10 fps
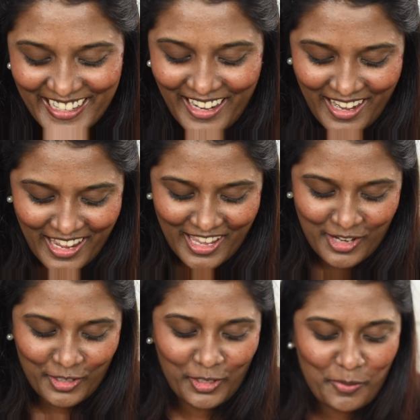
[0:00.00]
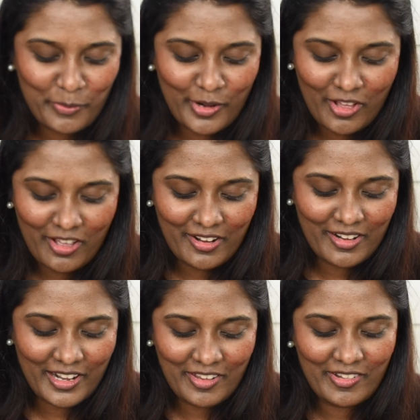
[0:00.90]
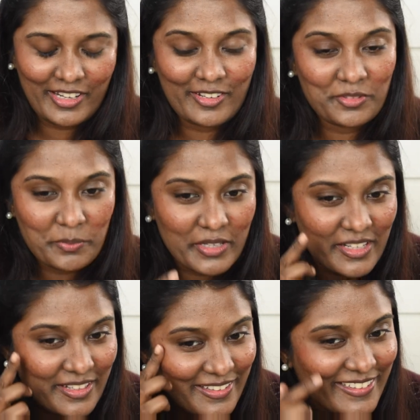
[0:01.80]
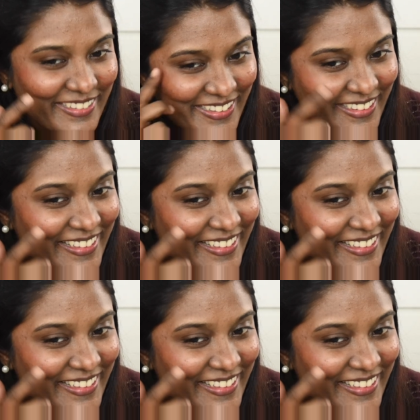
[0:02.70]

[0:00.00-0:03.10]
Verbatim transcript: நல்ல யார்கிட்டயோ புலாவார்னு அடி வாங்கிட்டு தர மாதிரி இருக்குது